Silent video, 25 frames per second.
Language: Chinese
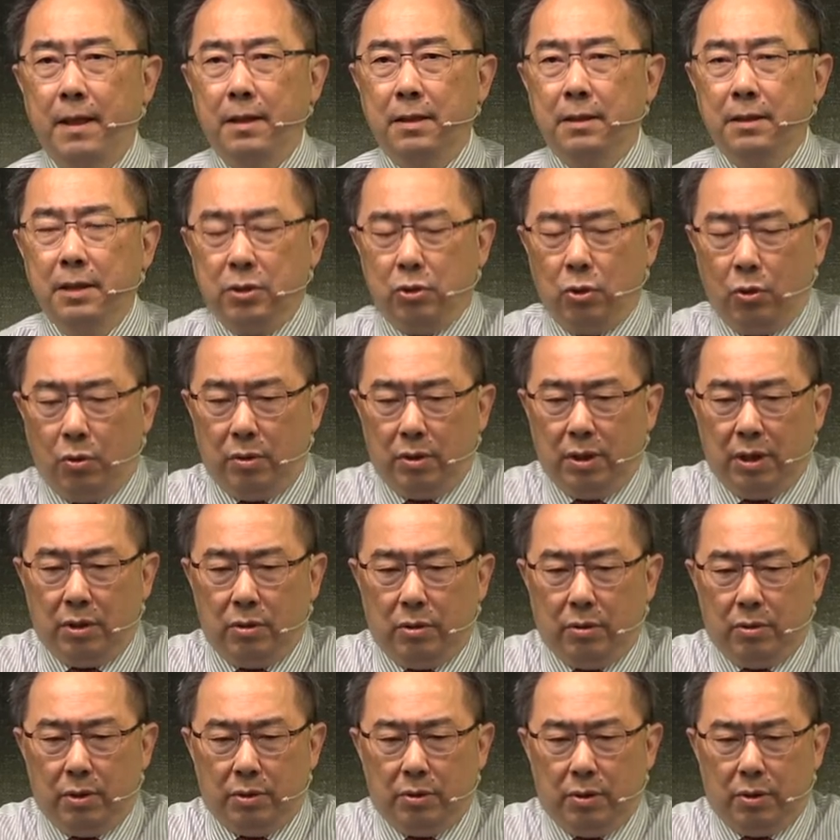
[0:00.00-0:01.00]
那种、那
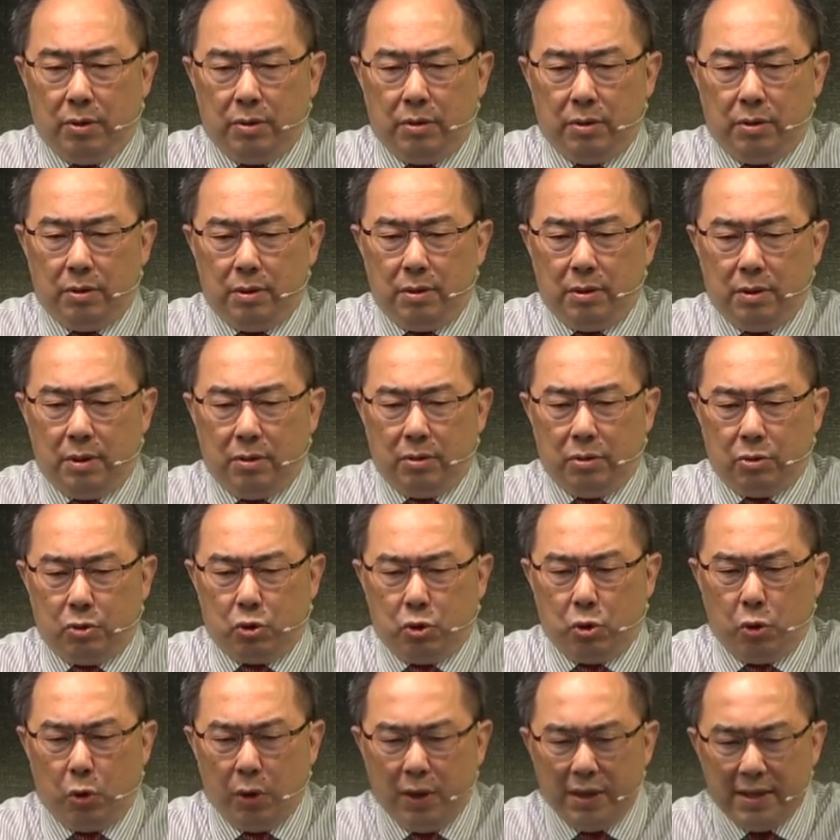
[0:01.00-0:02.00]
种、那种、那种
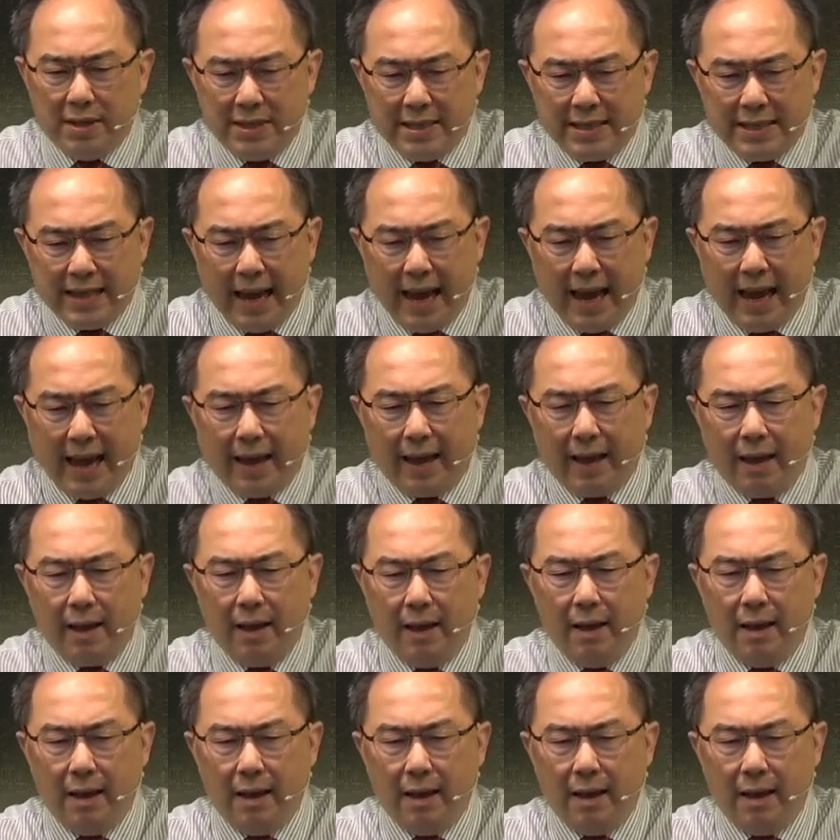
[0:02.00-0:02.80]
存在，